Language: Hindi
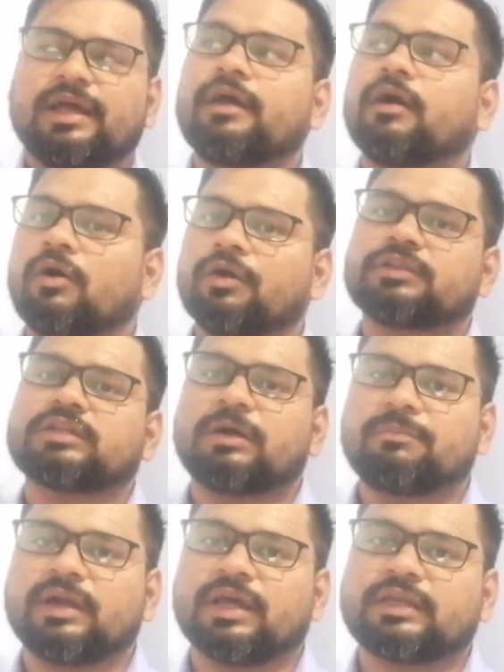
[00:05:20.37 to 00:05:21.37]
है और
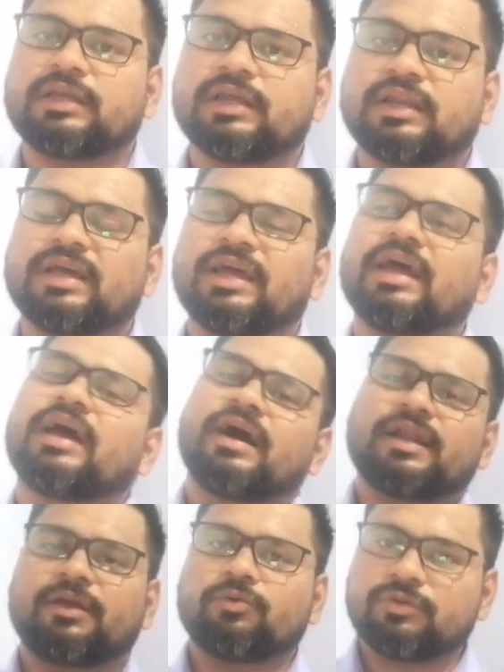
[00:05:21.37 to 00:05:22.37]
इतना बड़ा किरण है
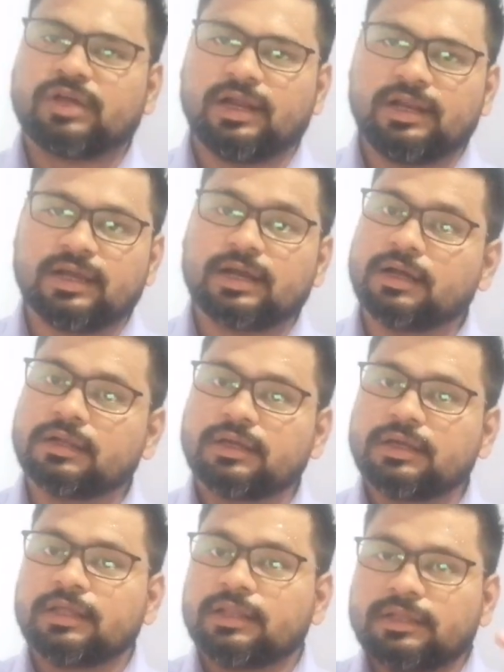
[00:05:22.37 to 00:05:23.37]
अरे उठा लेगा
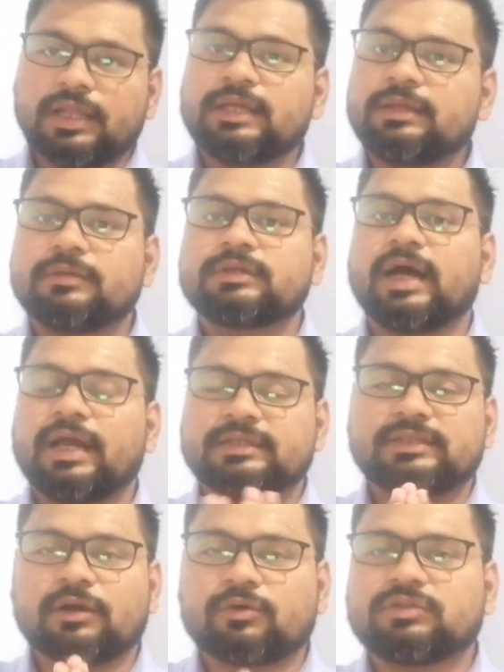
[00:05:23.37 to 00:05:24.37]
नहीं
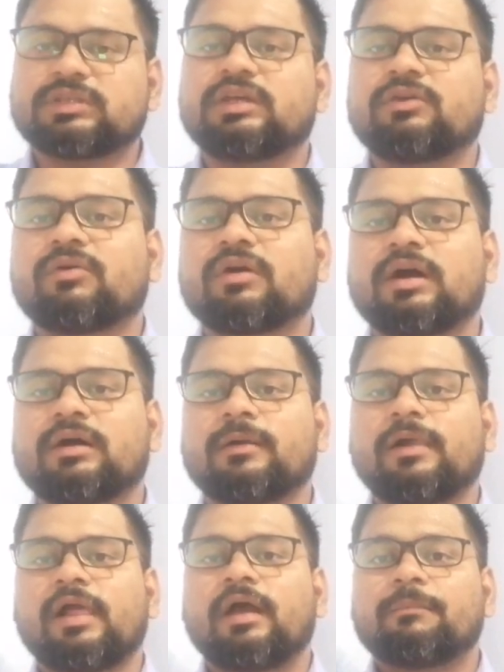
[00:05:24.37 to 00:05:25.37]
ऐसा कुछ नहीं होगा
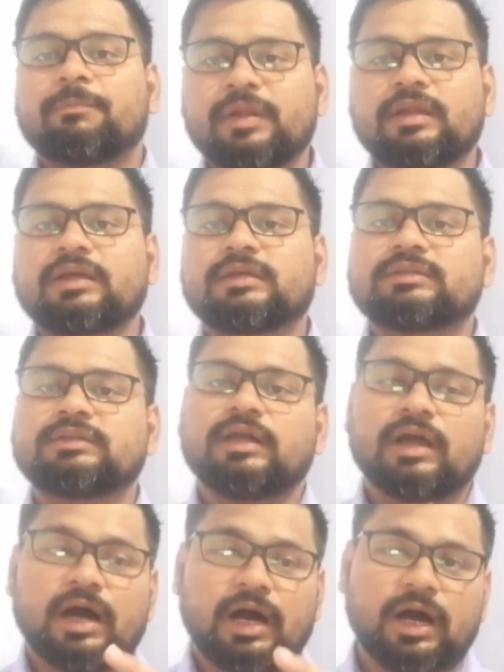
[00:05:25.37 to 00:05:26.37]
प्लीज़
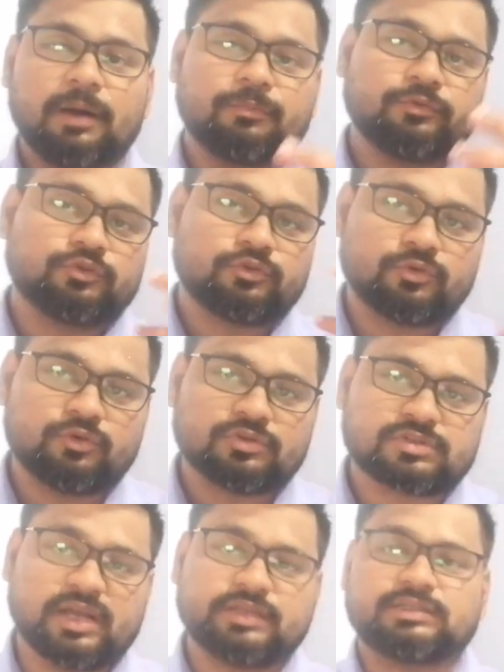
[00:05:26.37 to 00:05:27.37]
आप जो
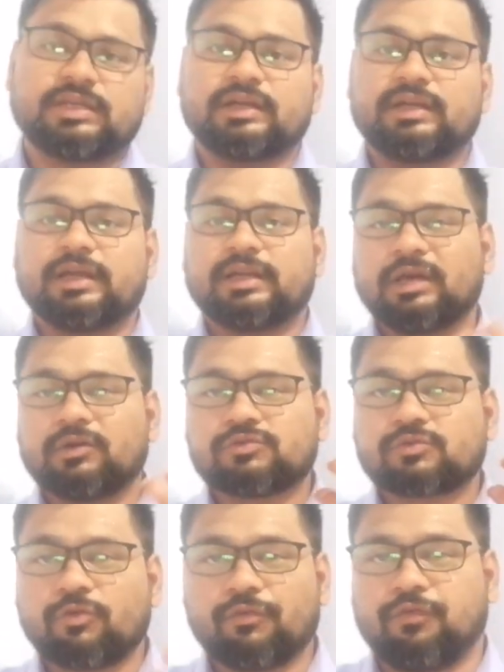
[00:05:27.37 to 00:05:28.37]
उसका स्टैंडर्ड है
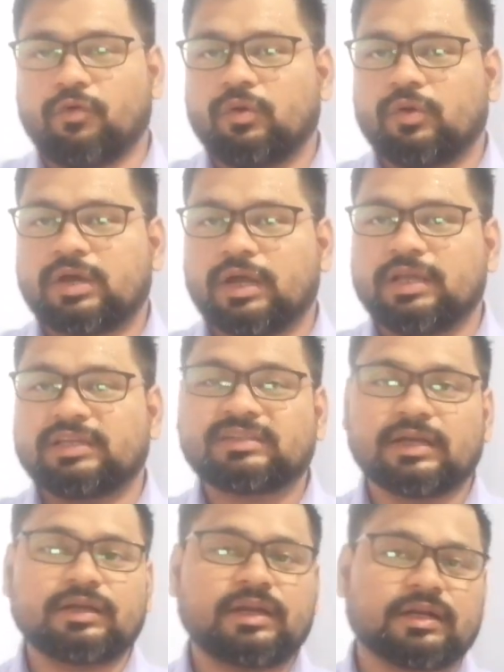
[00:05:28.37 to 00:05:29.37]
उसको फॉलो करें
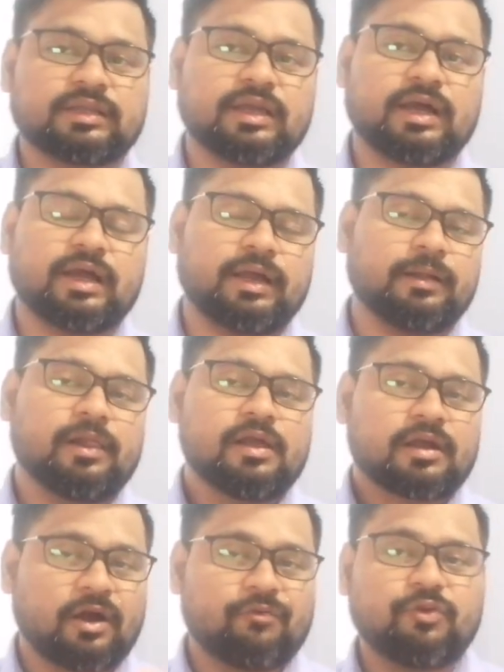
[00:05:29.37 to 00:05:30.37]
स्टैंडर्ड क्या है
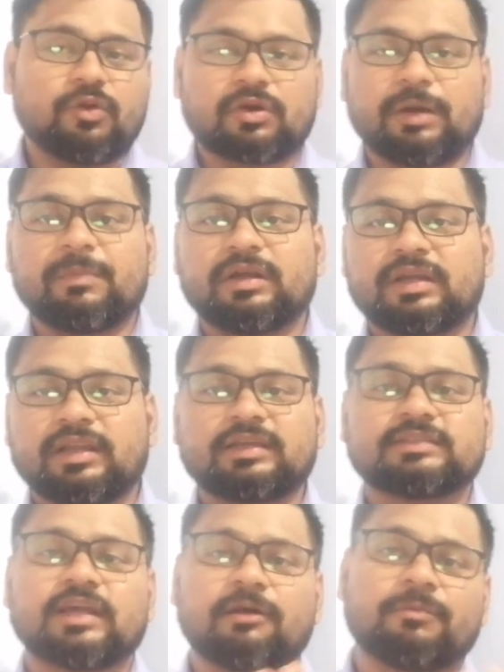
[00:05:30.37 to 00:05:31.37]
काफ़ी लोग कमेंट
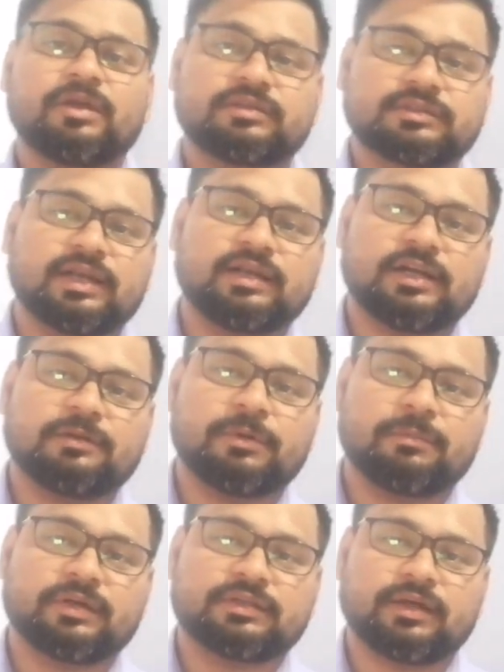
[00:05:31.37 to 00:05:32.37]
करेंगे सर हमें स्टैंडर्ड
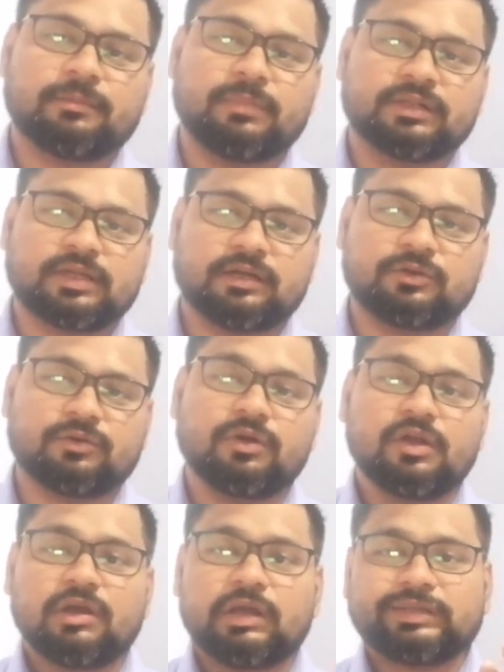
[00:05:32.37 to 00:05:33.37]
भी बता बता दो
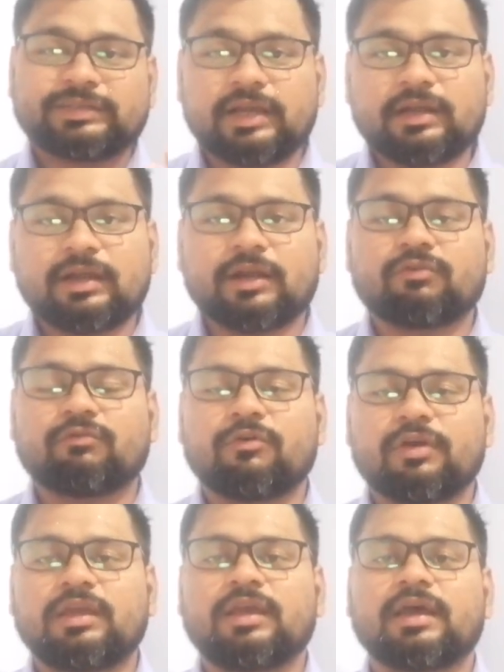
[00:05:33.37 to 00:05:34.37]
स्टैंडर्ड
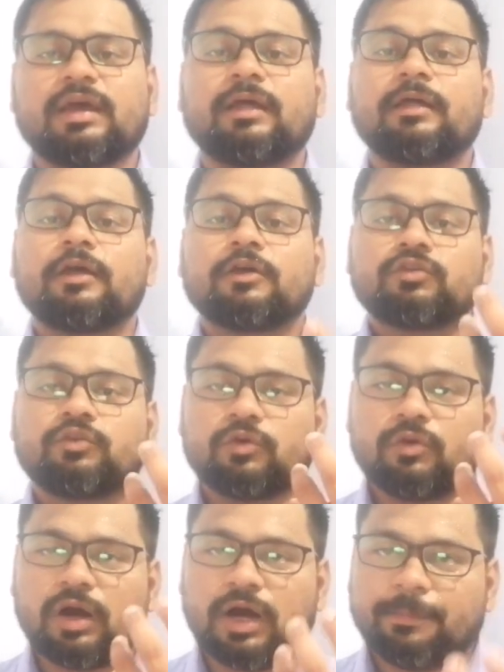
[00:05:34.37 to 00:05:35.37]
वही है
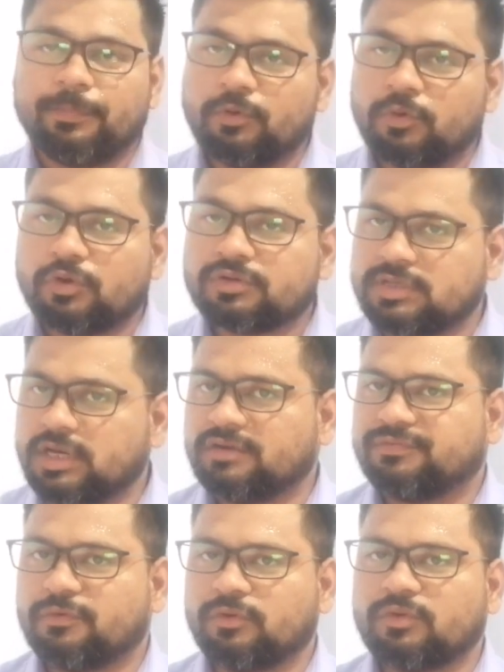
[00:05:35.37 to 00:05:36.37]
जो आप लोड
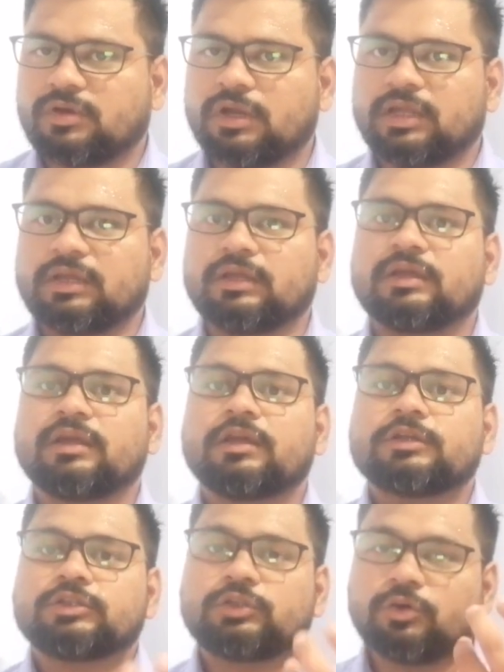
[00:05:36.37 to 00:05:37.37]
चार्ट फॉलो करेंगे
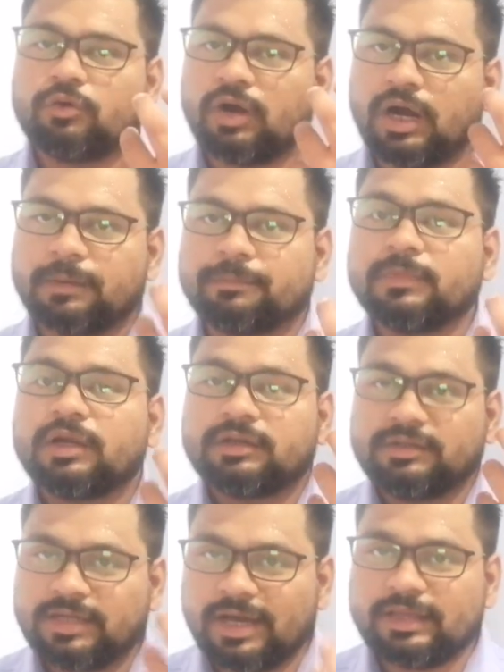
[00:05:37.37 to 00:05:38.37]
जो आप
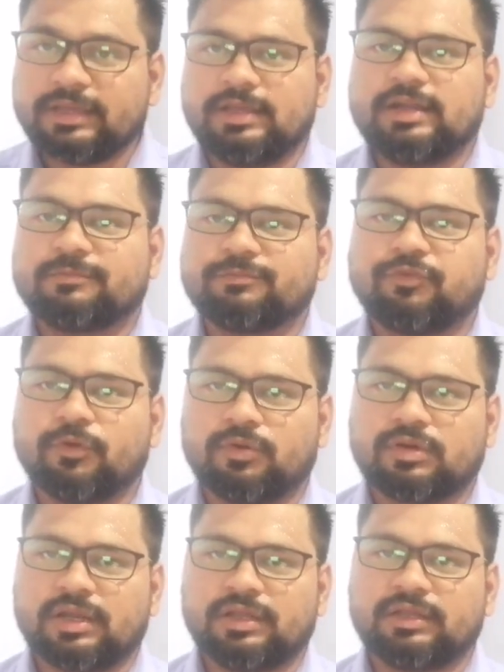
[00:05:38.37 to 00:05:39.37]
डायग्राम
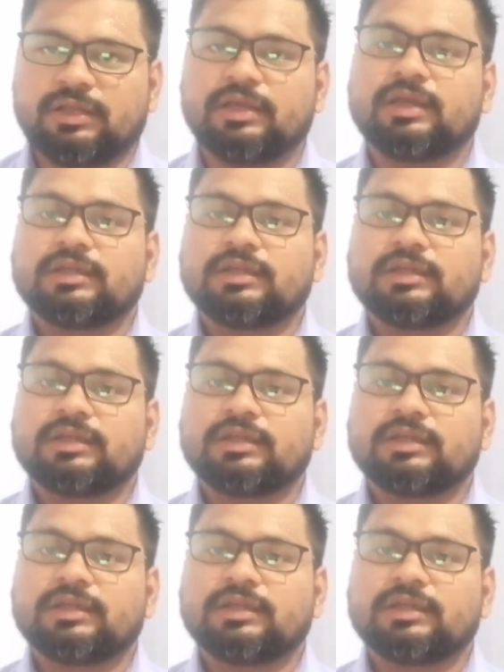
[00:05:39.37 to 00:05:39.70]
फॉलो करेंगे